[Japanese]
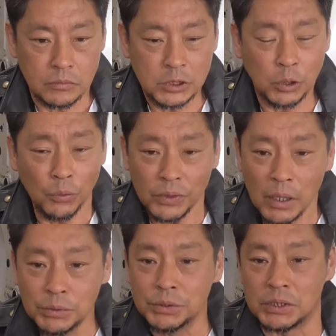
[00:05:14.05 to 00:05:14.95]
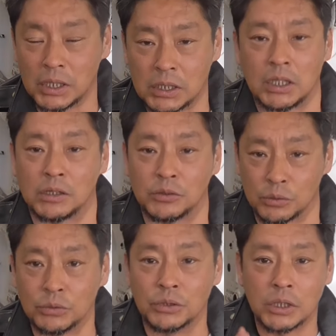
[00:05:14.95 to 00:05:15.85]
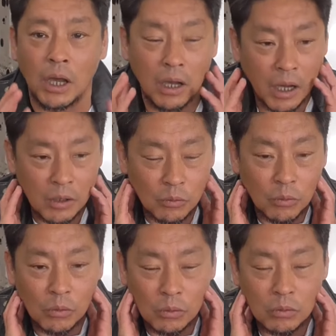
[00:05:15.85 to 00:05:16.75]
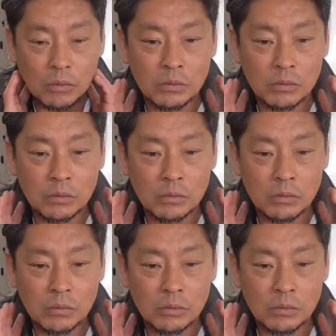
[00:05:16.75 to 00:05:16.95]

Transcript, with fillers: そんな風になってたんですよくーちゃんあの